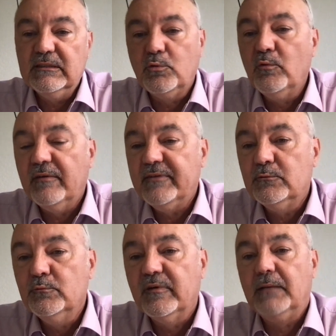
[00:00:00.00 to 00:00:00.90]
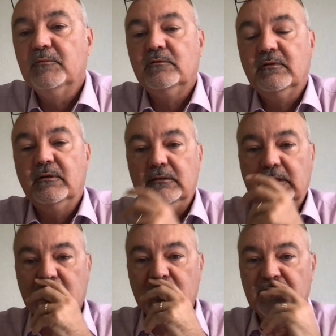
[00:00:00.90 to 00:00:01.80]
Il trouve avec nous vraiment euh,
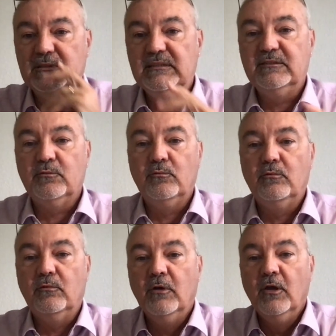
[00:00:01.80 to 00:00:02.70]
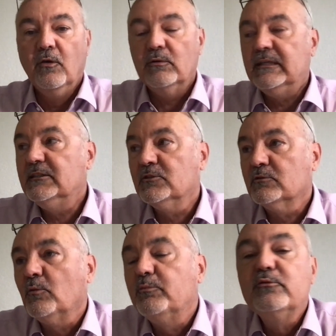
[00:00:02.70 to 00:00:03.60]
des gens qui sont. Euh, on a des gens
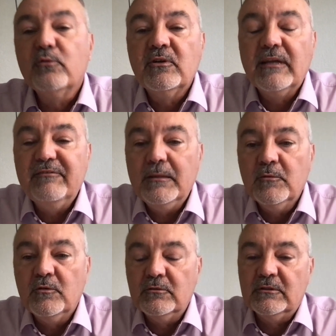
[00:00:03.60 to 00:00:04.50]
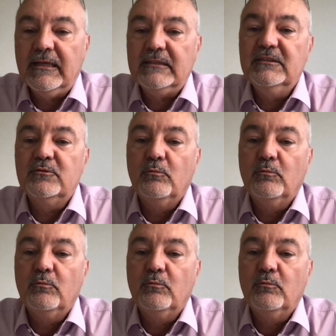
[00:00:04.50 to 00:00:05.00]
qui sont plutôt dans l'événement, on en a qui sont